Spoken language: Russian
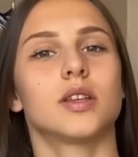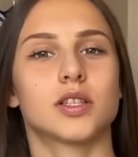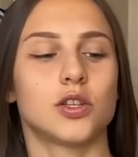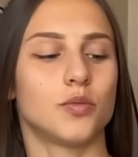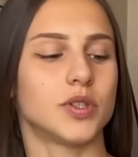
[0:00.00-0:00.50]

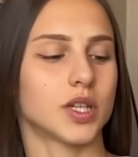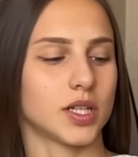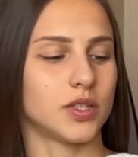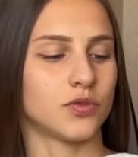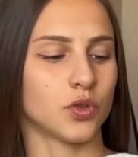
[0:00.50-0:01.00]
Если любите
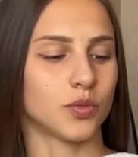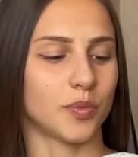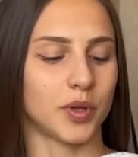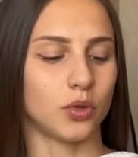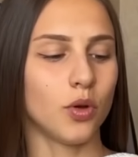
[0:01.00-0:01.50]
ходить в чем-то
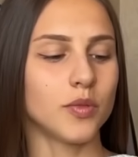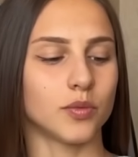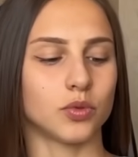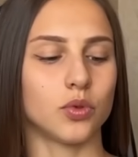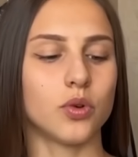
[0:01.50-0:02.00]

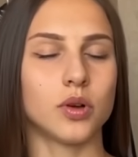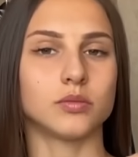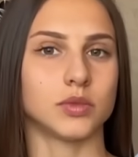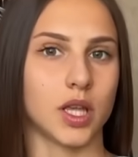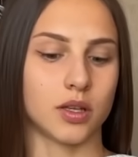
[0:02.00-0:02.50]
подобном, то
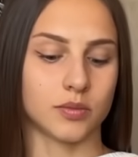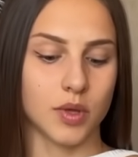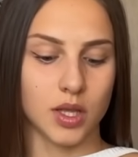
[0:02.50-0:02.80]
лайк.